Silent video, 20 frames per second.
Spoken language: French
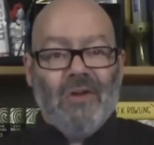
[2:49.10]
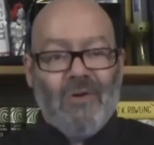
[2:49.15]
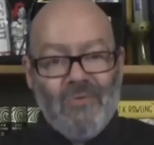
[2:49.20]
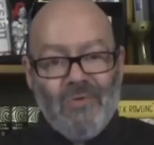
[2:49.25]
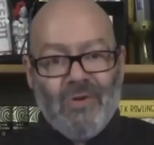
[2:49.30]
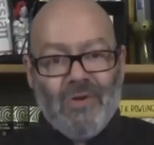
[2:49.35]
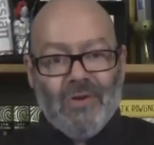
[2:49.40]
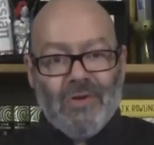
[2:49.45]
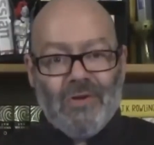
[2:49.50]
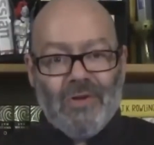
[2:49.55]

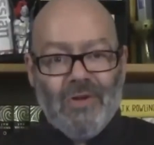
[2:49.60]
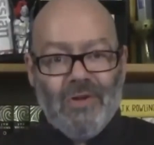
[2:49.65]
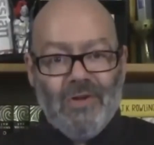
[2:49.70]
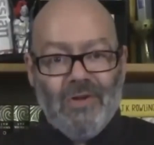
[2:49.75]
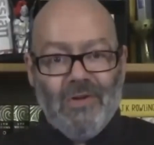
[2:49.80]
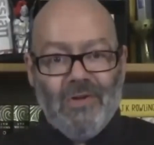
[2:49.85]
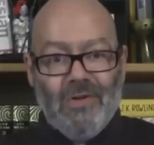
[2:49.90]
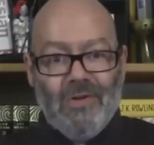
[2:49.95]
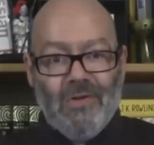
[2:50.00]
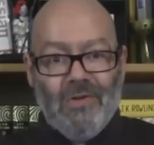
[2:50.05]
donc
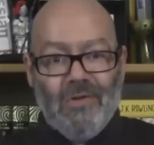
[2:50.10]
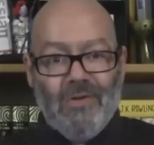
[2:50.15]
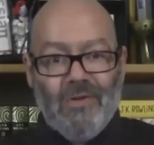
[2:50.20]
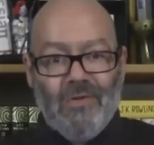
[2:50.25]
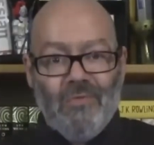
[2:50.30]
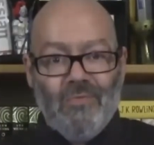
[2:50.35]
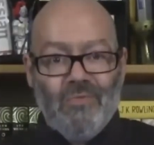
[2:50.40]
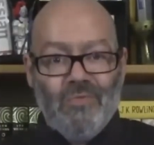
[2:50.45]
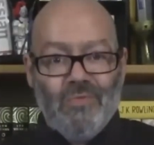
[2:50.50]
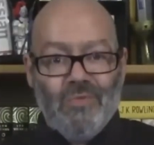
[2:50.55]

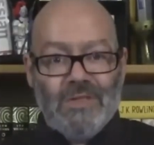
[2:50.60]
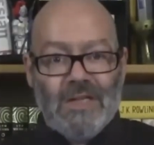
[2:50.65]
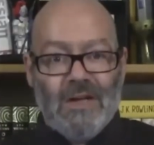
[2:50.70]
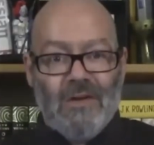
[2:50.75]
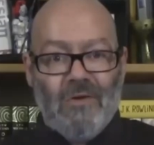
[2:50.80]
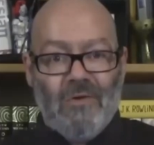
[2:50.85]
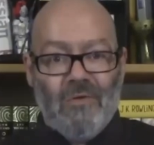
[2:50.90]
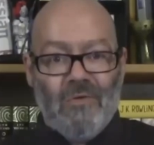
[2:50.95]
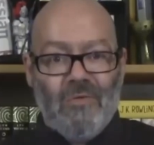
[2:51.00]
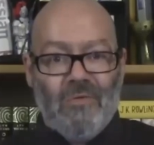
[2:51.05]
que nous
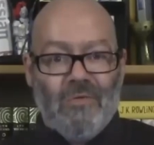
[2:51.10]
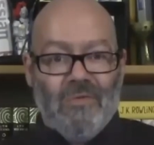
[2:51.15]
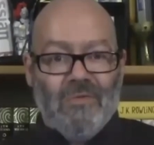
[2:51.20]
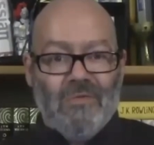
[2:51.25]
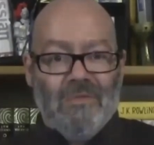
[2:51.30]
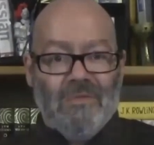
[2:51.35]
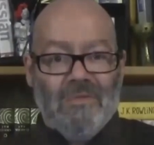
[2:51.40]
allons